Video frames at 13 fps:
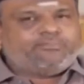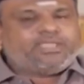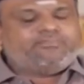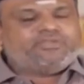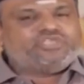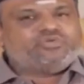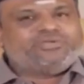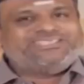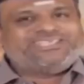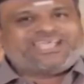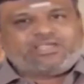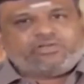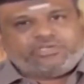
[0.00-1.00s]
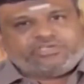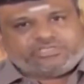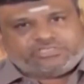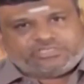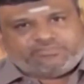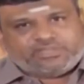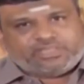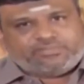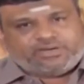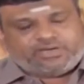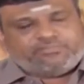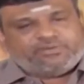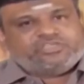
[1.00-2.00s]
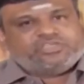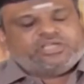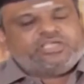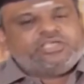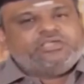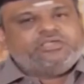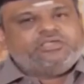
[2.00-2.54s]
ப்ரீமெச்சூர் எஜாக்குலேஷன் சம்பந்தப்பட்ட பிரச்சனை